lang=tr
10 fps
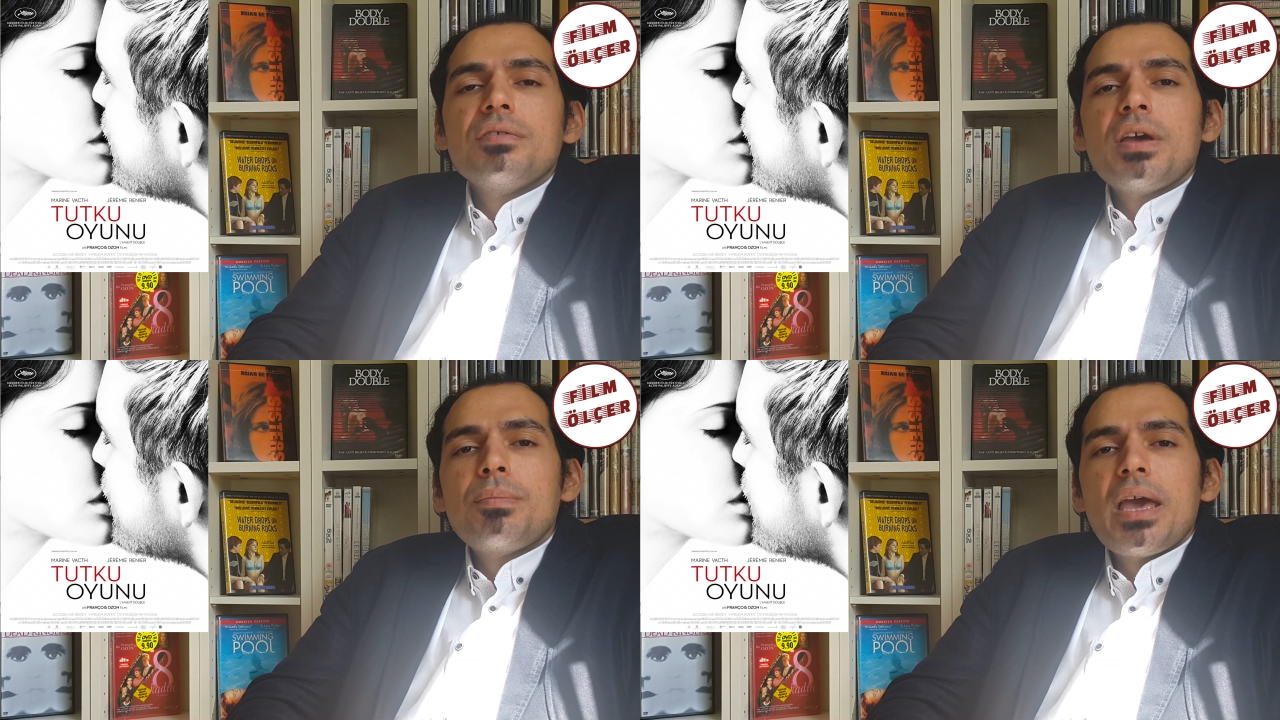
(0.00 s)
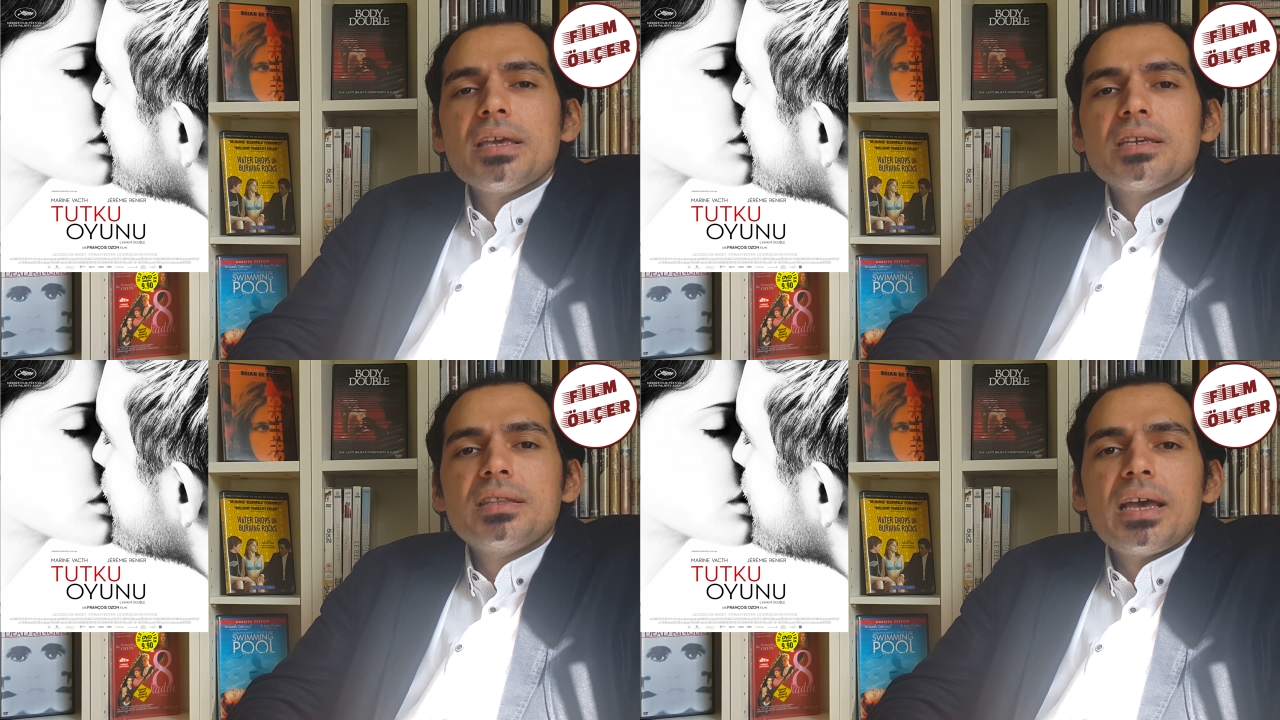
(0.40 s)
ve
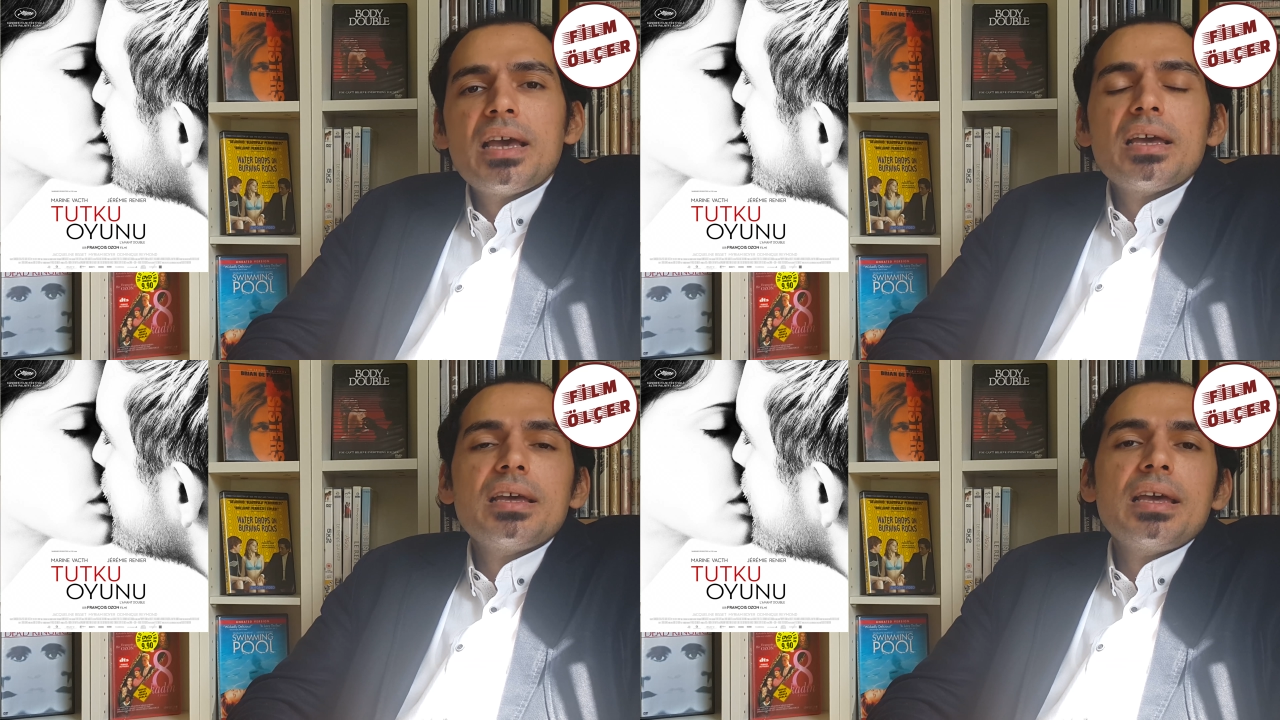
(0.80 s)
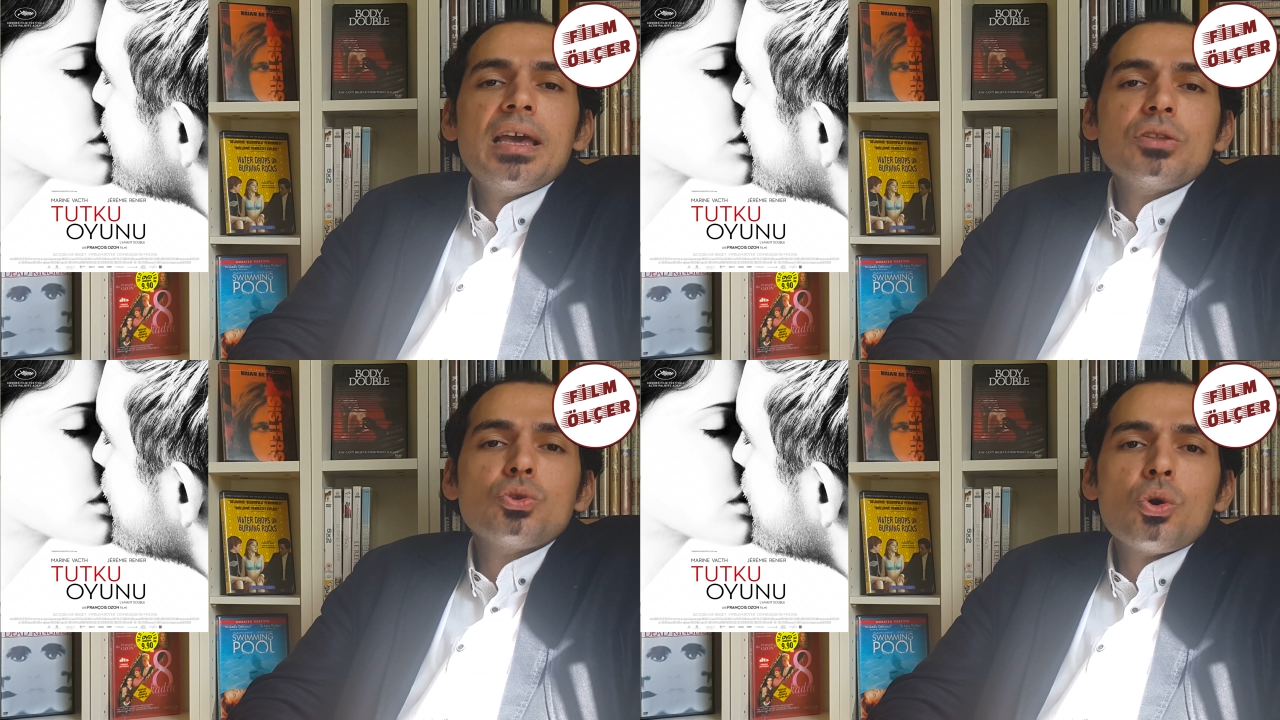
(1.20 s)
belki de
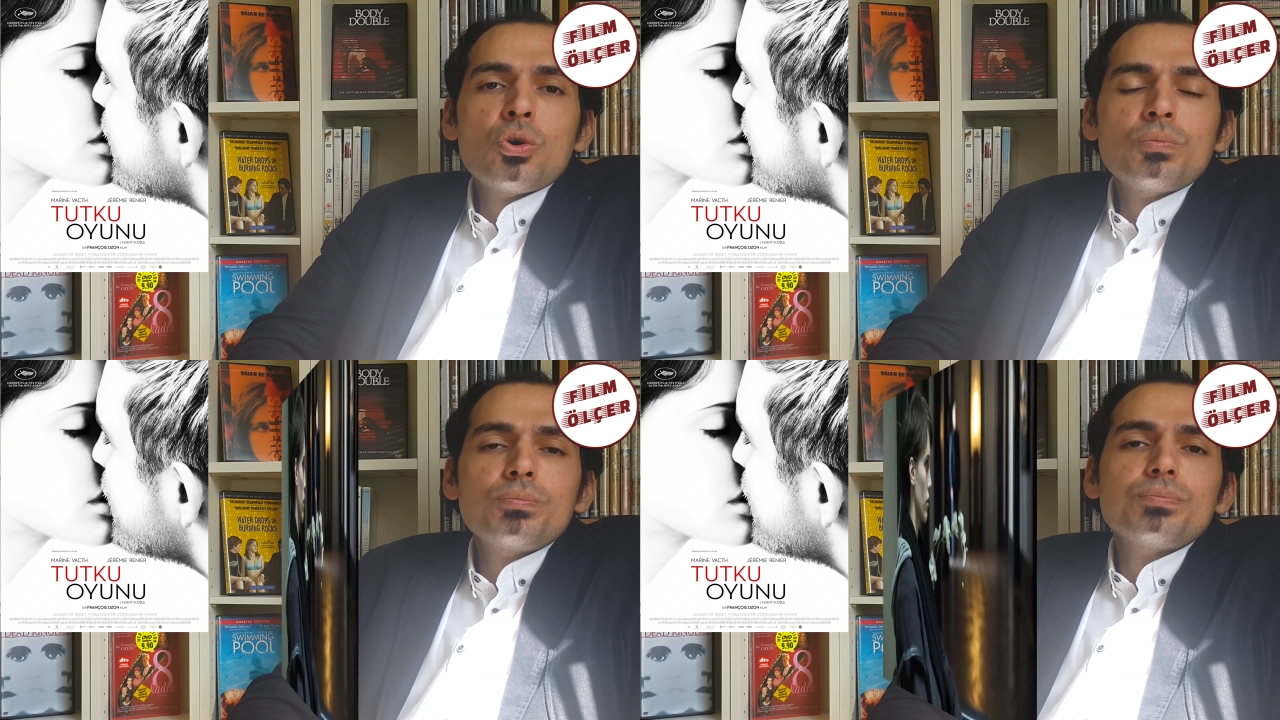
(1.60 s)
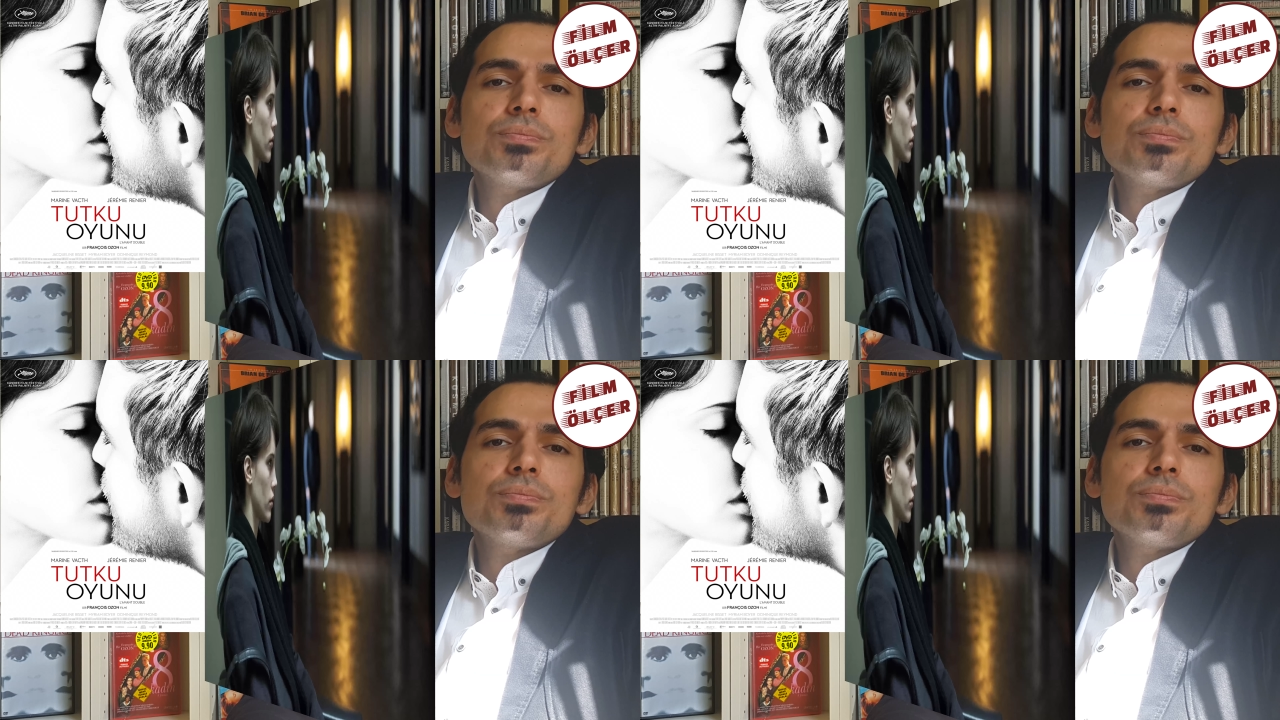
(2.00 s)
e, doğum